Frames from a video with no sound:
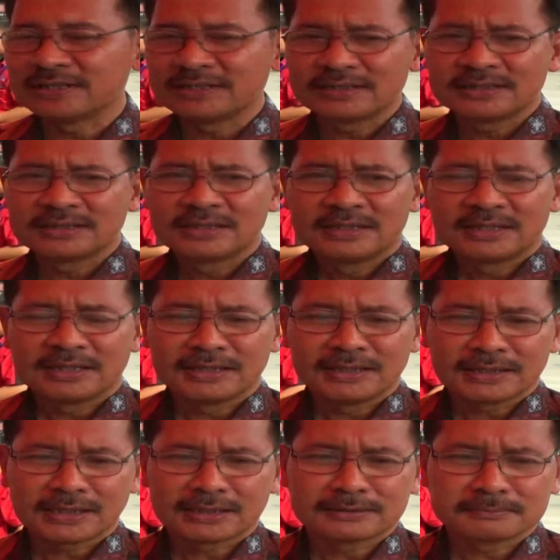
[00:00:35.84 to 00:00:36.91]
Jadi
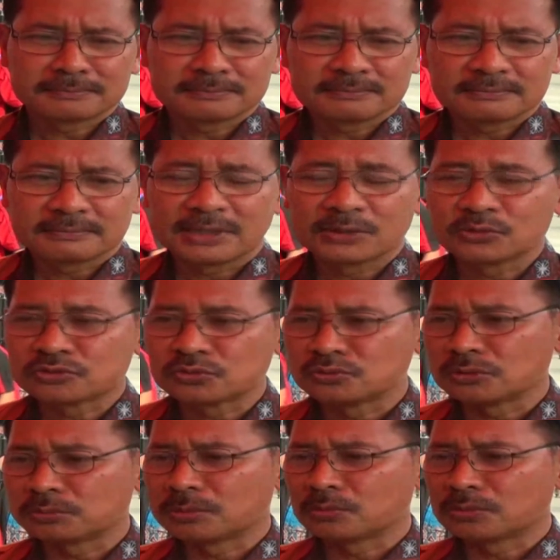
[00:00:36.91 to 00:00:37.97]
ini kan bagus
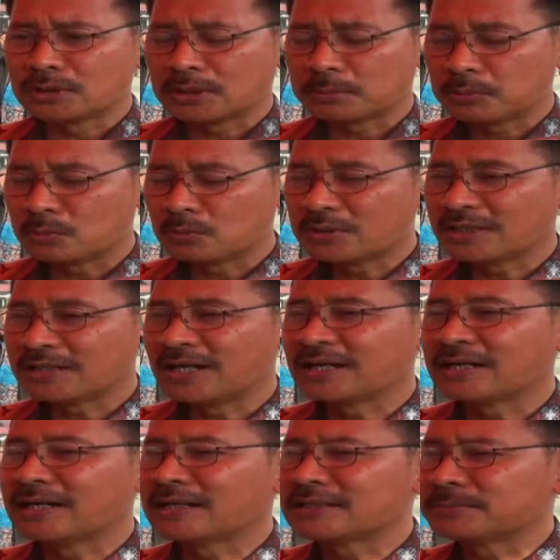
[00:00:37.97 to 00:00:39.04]
untuk pemuda. Pemuda adalah
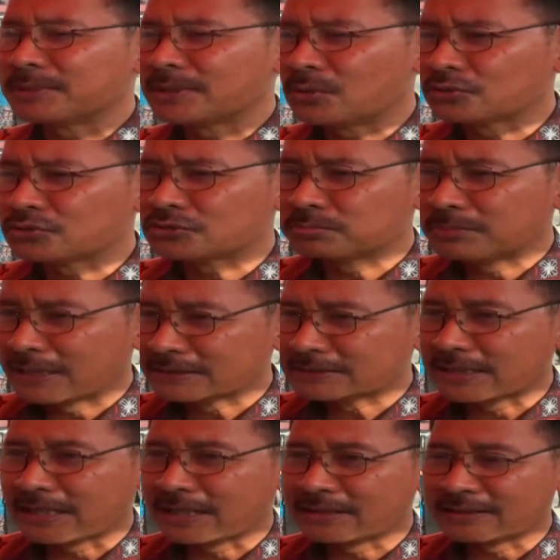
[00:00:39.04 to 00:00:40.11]
generasi penerus
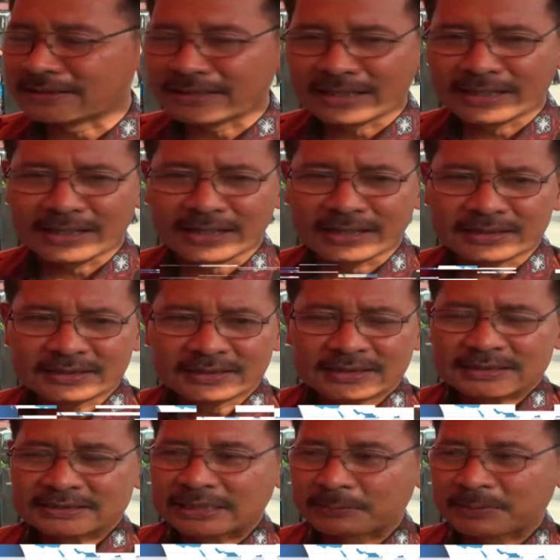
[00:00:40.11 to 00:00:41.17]
bangsa, negara.
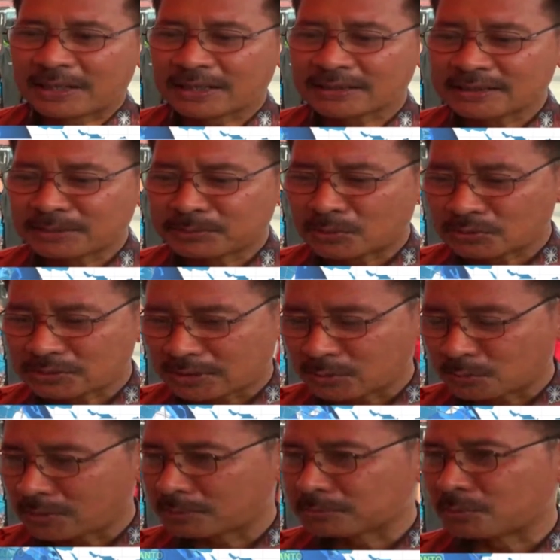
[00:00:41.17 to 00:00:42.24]
Siapa lagi yang meneruskan
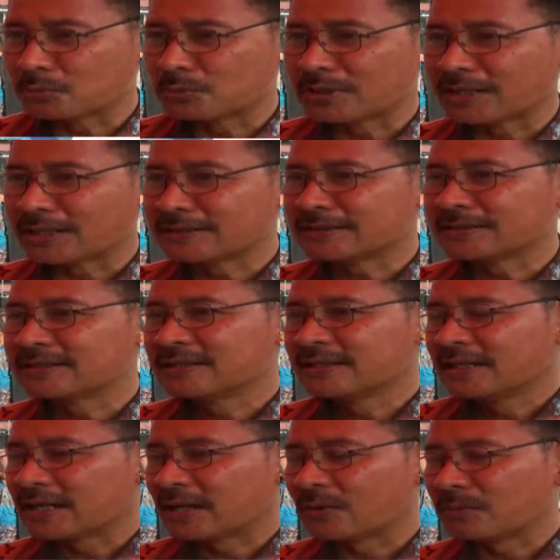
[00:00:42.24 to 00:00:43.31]
bukan pemuda kan?
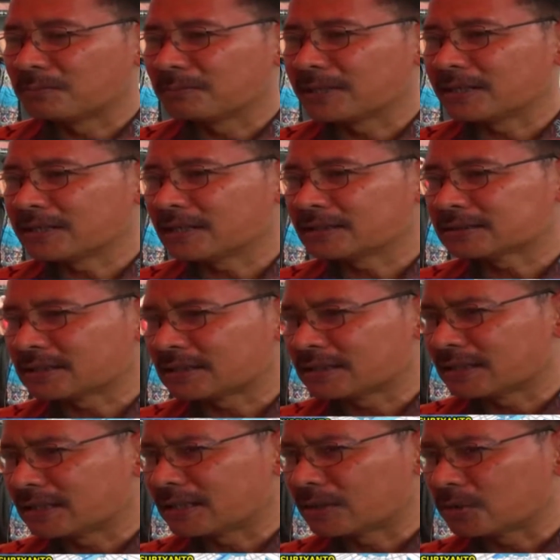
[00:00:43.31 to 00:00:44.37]
kalau mereka
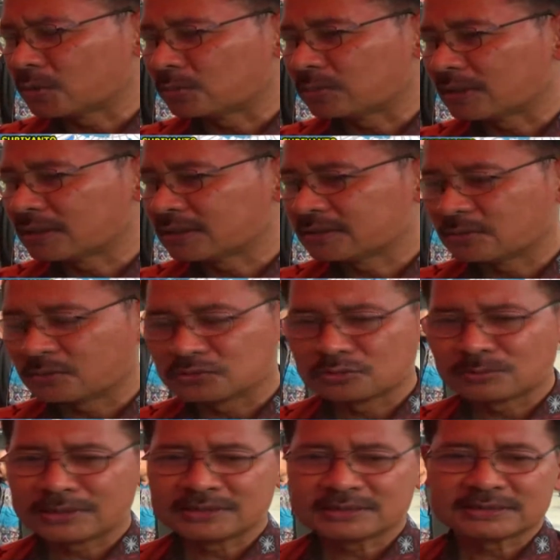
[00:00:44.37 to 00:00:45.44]
terkena narkoba,
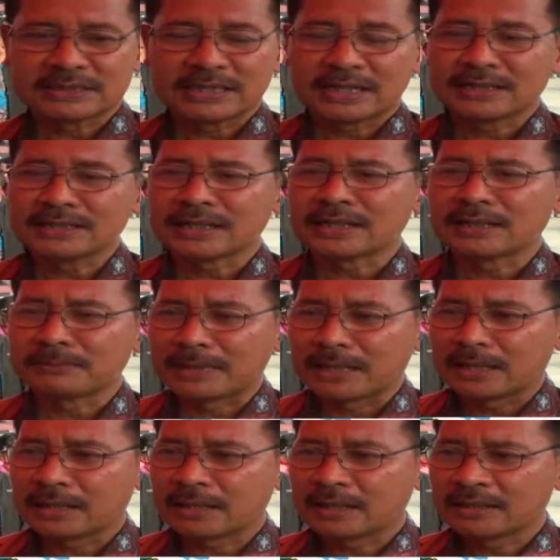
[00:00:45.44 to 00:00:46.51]
otomatis negara ini akan lemah.
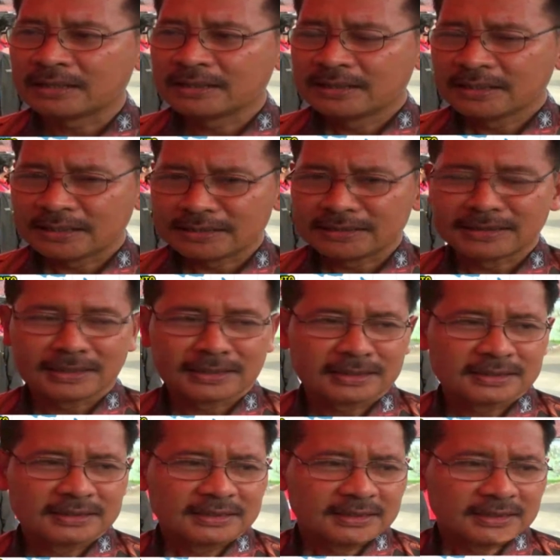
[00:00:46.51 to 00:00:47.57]
Inilah,
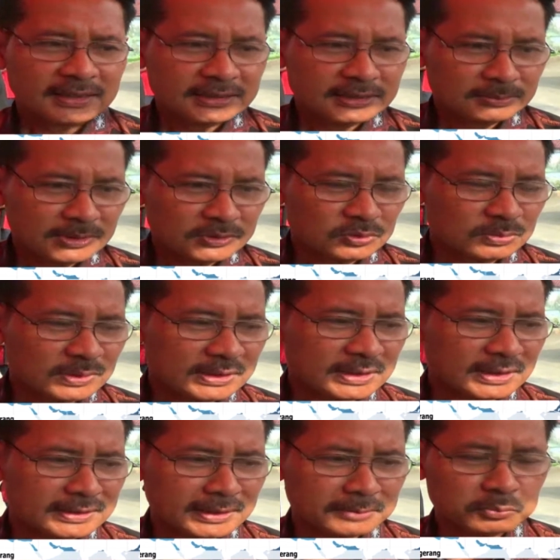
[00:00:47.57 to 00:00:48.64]
ini termasuk
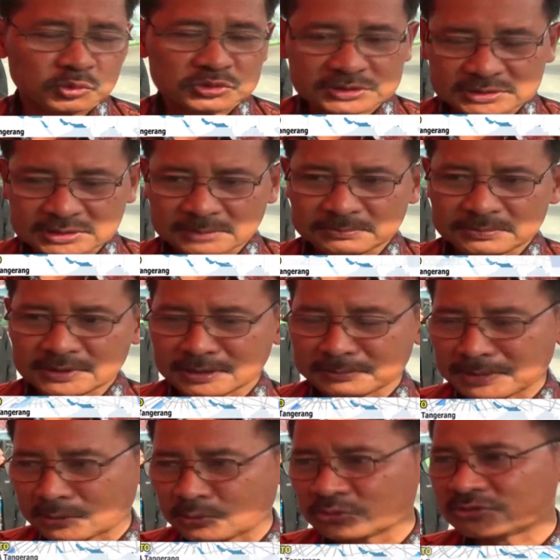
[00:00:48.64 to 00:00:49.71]
bagian yang positif, yang
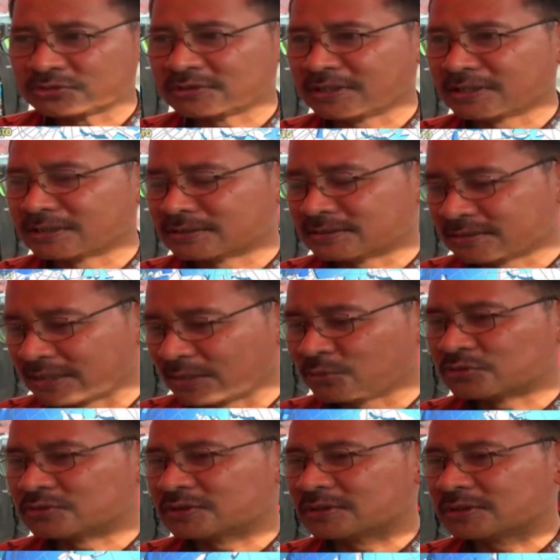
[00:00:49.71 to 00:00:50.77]
bagus, yang harus
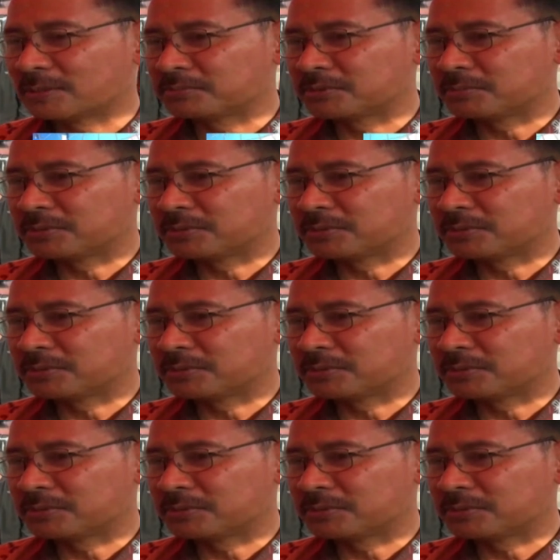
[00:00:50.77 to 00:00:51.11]
tetap